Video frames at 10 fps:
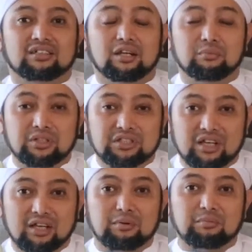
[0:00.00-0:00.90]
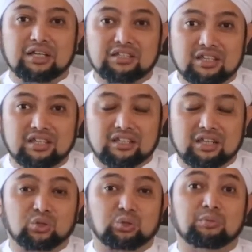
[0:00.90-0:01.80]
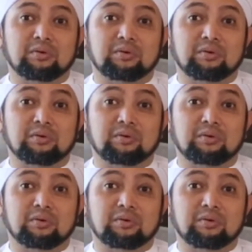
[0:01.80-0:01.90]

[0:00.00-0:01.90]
dan bisa memancing kita untuk